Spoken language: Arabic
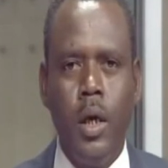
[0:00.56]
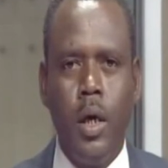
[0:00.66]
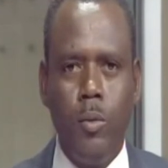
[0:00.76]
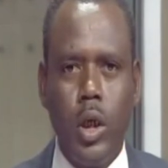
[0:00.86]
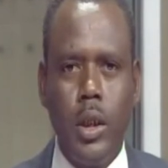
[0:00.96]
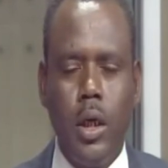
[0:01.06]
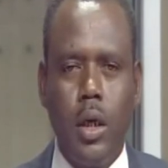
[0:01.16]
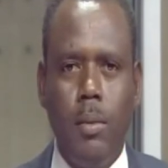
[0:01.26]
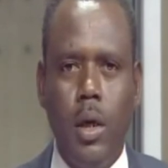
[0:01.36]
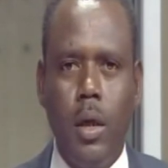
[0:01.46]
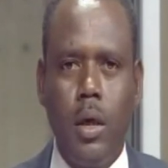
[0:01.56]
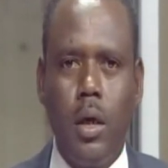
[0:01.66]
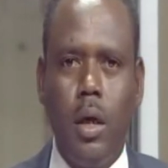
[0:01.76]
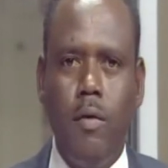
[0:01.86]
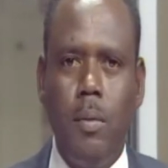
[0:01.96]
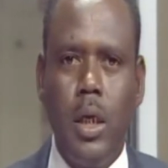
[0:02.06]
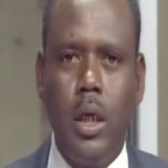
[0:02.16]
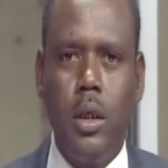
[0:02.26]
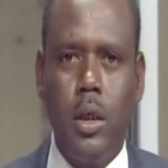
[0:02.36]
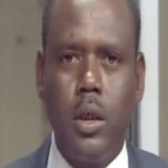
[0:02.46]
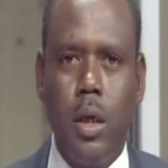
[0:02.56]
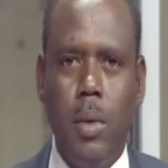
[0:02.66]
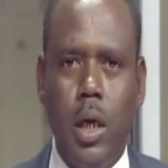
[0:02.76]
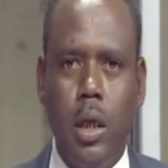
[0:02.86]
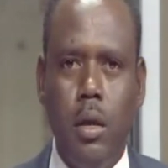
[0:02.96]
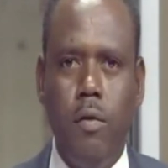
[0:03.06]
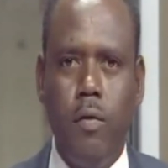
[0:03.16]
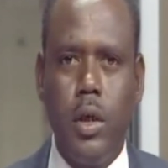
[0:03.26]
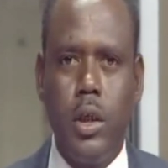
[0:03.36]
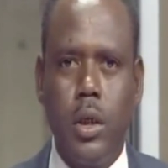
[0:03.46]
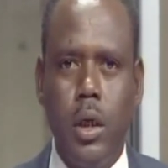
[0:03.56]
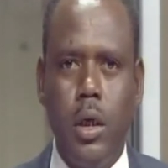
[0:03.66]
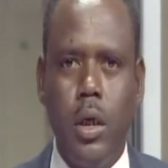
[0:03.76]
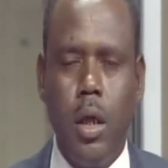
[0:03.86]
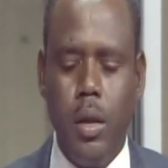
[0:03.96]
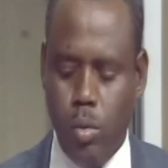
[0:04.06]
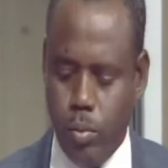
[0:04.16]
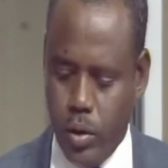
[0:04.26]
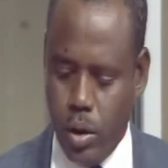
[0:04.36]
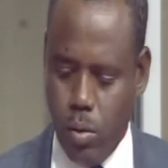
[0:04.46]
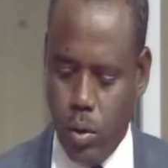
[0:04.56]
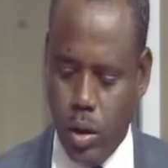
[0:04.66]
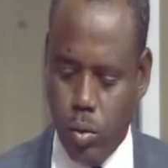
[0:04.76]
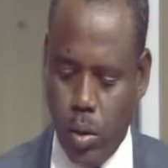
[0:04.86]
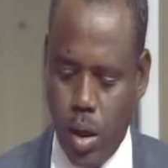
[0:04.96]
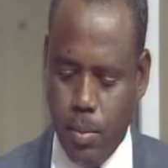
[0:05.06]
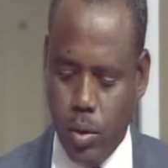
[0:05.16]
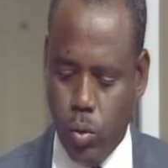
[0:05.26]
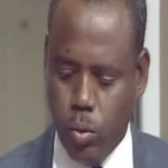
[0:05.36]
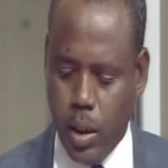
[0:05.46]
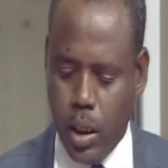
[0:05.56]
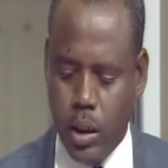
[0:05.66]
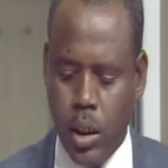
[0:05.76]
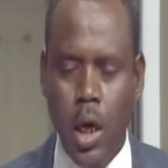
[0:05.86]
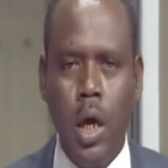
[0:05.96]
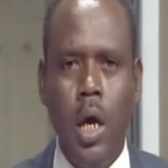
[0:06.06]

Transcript: مشاهدينا كما ذكرنا في بداية النشرة معنا ضيف النشرة لهذه الأمسية وهو الدكتور أحمد عثمان علي